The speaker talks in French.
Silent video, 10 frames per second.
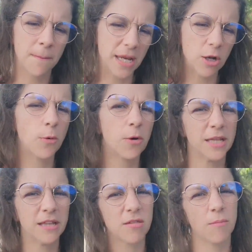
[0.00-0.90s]
Mais le
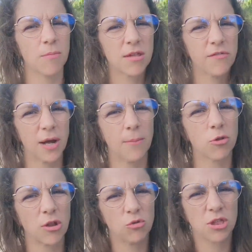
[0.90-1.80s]
1er décembre, c'est
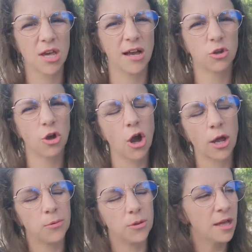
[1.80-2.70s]
vraiment, ça nous tient à cœur
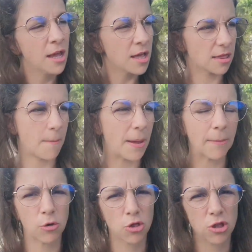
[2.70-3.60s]
et puis ça
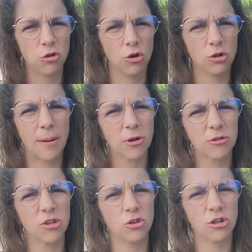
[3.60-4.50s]
permet aussi
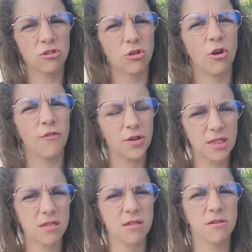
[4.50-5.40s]
d'apporter une note euh,
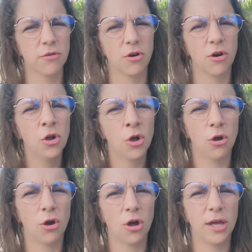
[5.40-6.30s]
festive
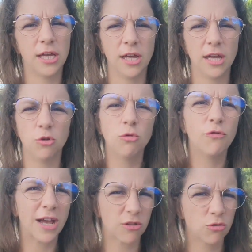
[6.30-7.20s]
euh, et, une
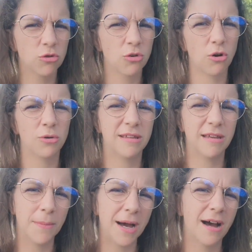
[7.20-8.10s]
ouverture au
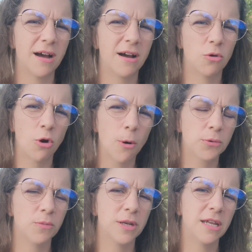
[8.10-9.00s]
débat, au grand
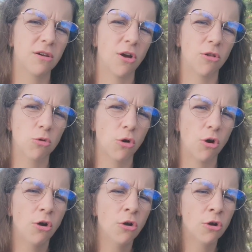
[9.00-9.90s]
public
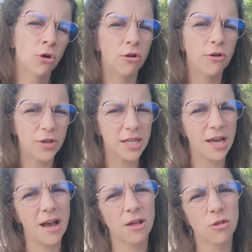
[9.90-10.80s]
sur le
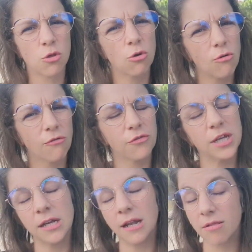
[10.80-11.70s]
VIH, ce qu'on
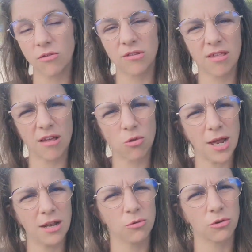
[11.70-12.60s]
fait, la santé
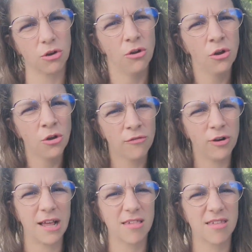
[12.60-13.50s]
sexuelle. Donc
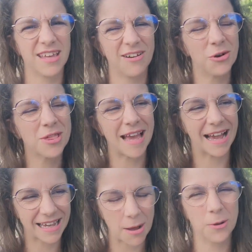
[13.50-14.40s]
voilà, c'est aussi
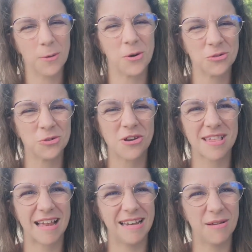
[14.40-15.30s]
agréable pour nous que
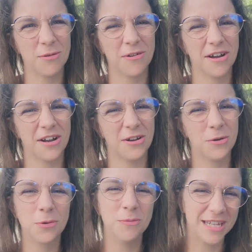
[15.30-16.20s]
ça l'est pour
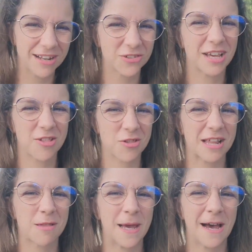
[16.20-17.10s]
le public, en tout cas je
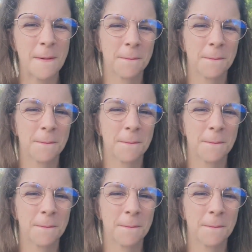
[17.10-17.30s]
l'espère.